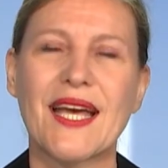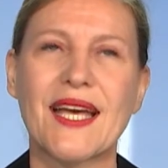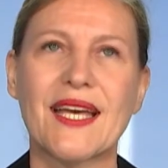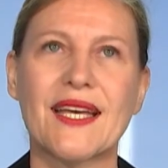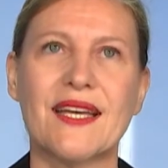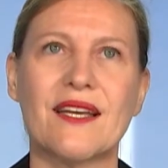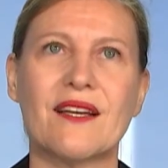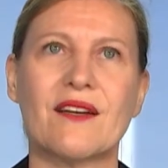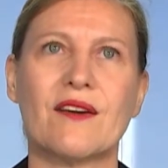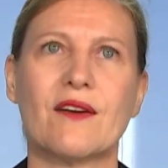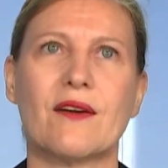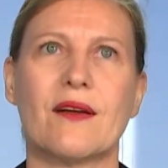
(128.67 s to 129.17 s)

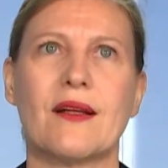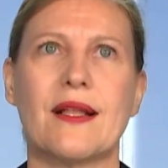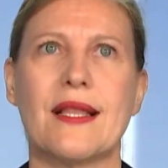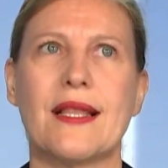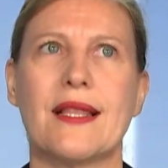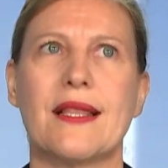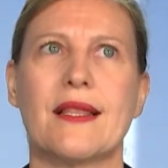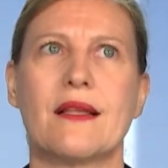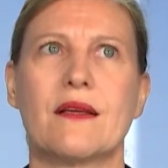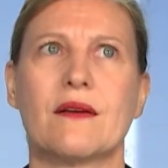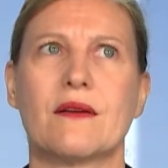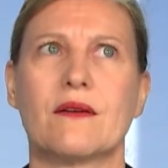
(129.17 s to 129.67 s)

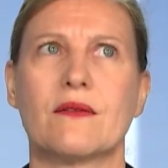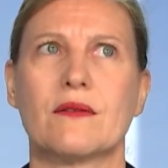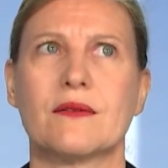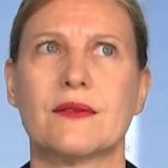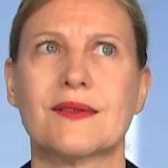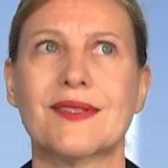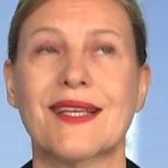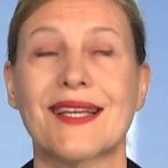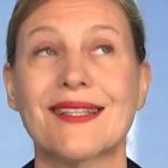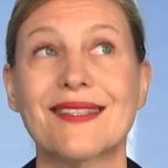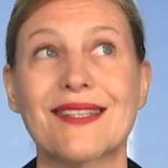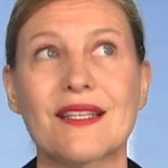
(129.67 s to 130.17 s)
euh,
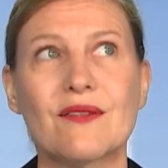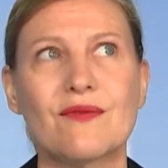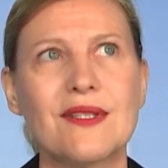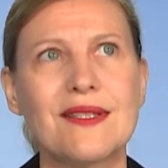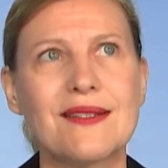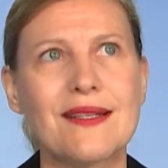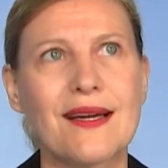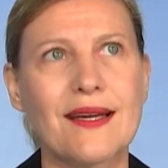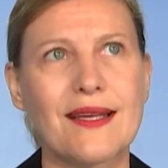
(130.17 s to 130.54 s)
très très vite